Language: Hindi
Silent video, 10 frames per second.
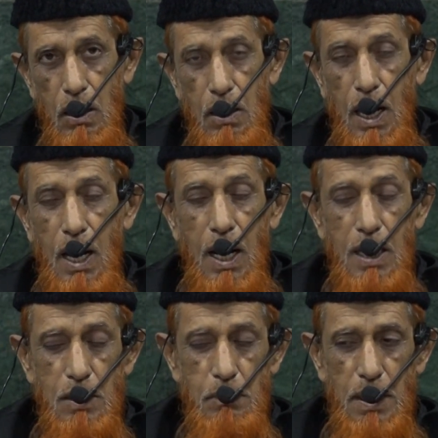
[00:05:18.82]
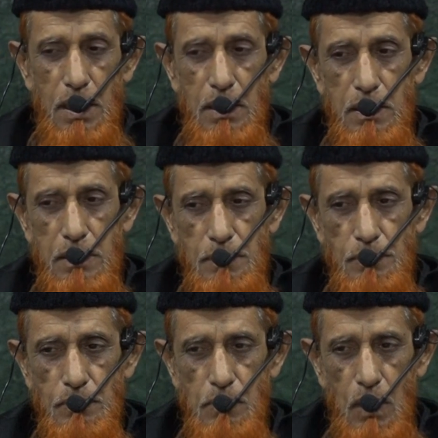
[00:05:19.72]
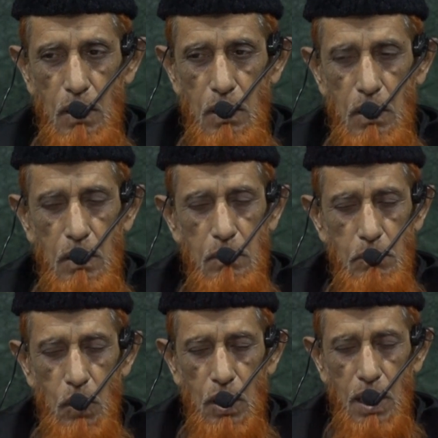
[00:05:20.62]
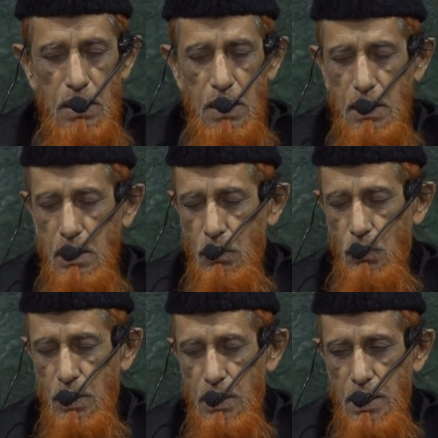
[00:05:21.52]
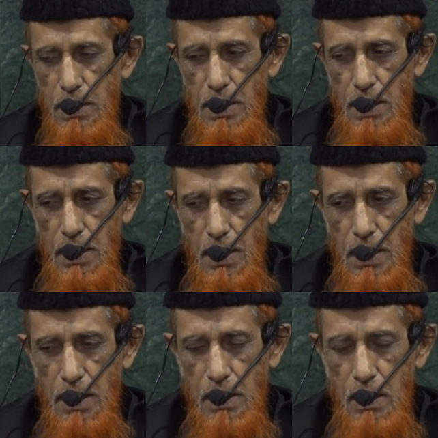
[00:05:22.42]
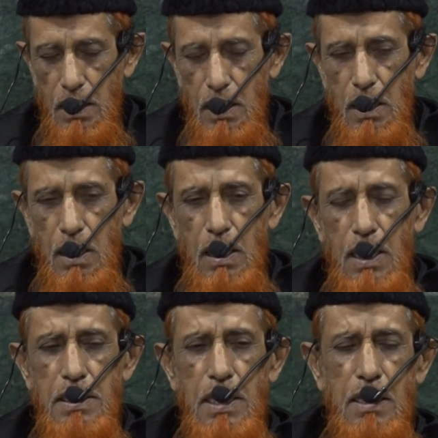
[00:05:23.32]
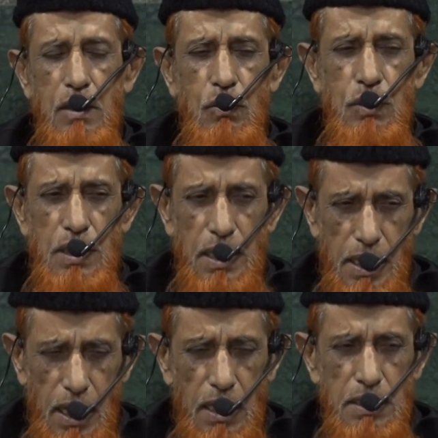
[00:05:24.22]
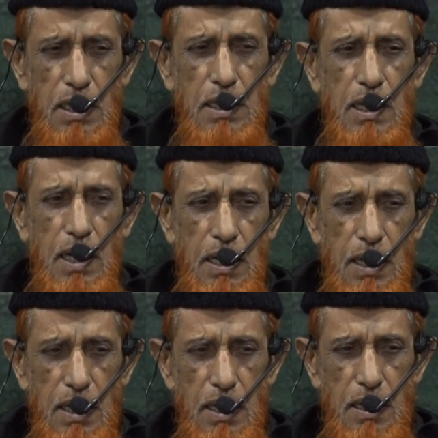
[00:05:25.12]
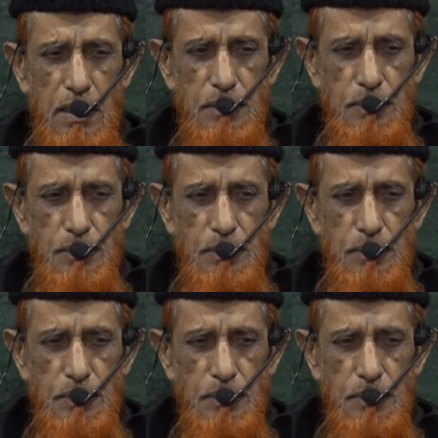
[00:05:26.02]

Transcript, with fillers: रात में मौका देखकर कोई देखते नहीं है ले जाके कोई दे के आ जाते खाने के लिए